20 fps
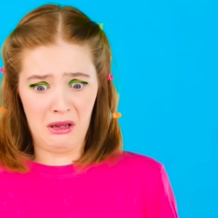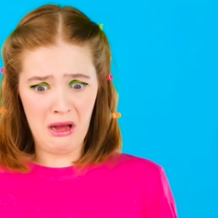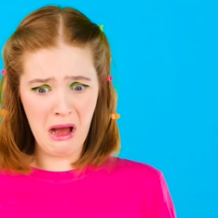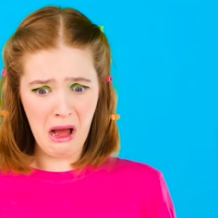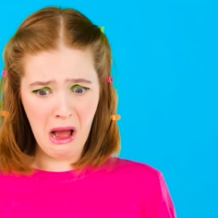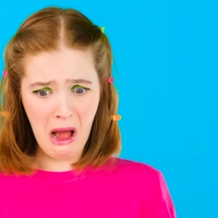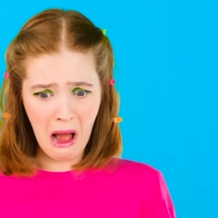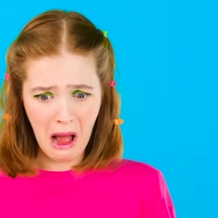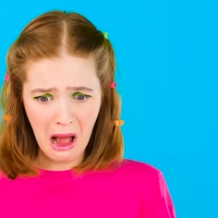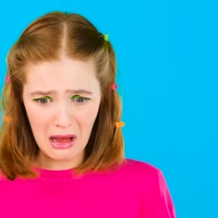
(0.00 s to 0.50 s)

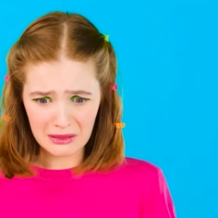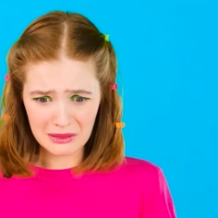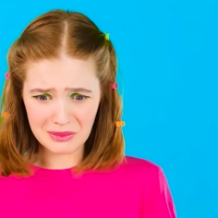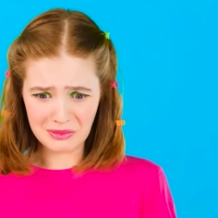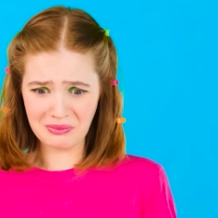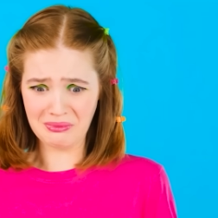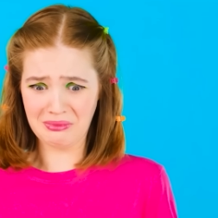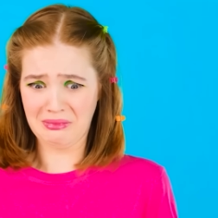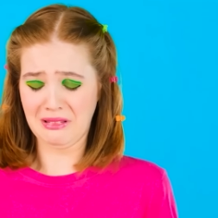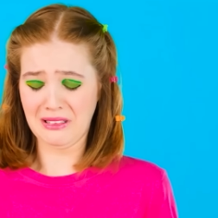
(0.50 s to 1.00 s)
Czy to
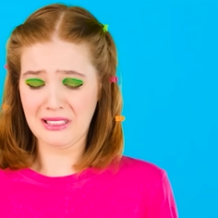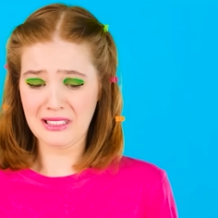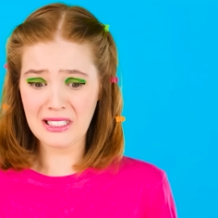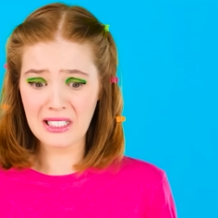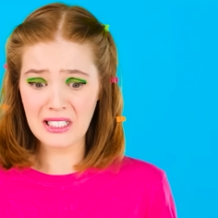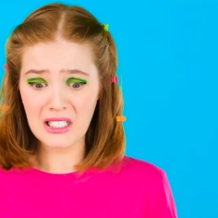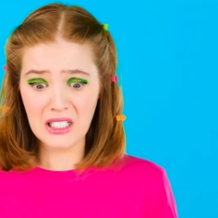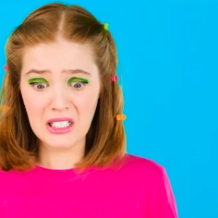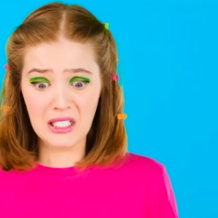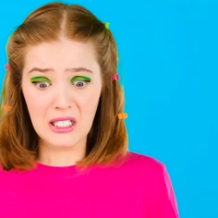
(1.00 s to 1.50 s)
prawdziwy
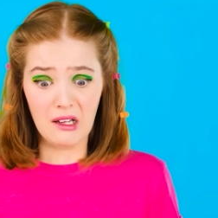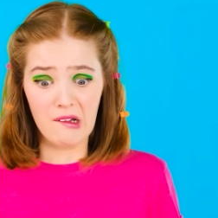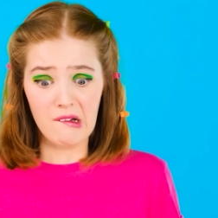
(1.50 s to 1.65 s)
rak?